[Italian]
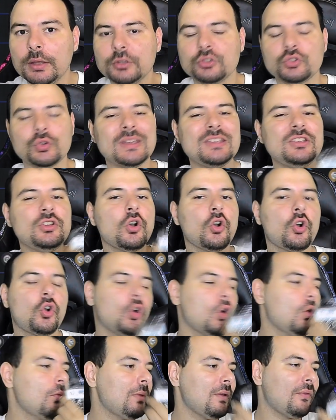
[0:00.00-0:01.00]
cioè io
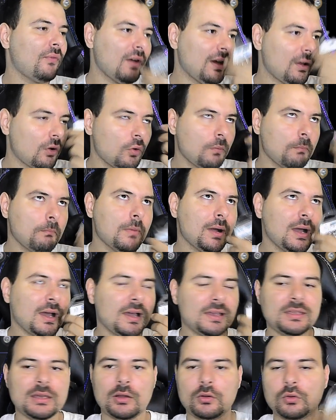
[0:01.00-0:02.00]
come farò
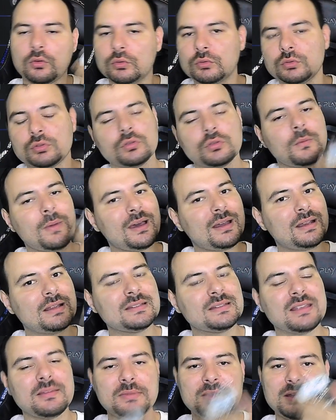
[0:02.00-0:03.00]
mai a consumare
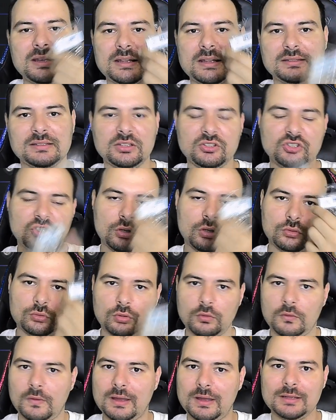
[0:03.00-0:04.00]

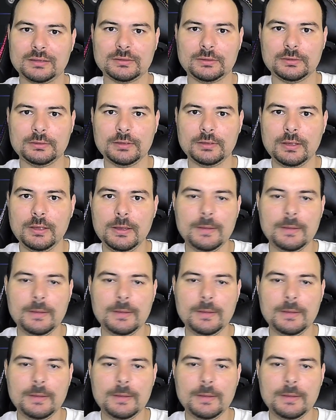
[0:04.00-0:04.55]
6600 watt?